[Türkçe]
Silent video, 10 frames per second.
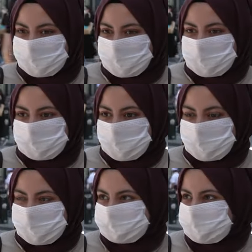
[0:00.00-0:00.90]
Annem,
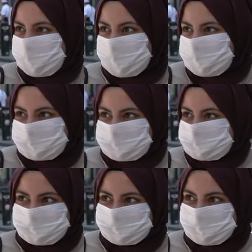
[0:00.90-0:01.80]
baban,
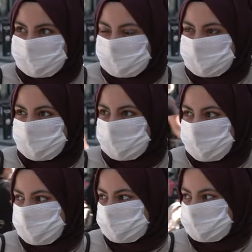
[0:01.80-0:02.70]
hayatın bir
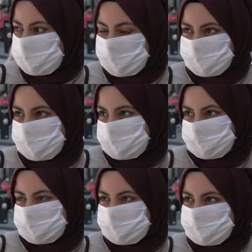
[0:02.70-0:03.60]
ömür beraber
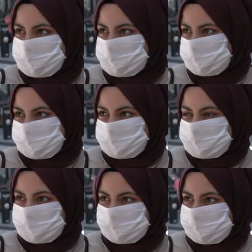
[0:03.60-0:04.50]
yürüyebileceğin
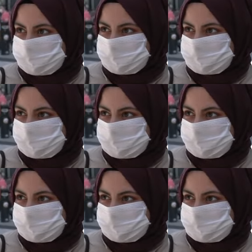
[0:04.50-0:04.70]
insanlar.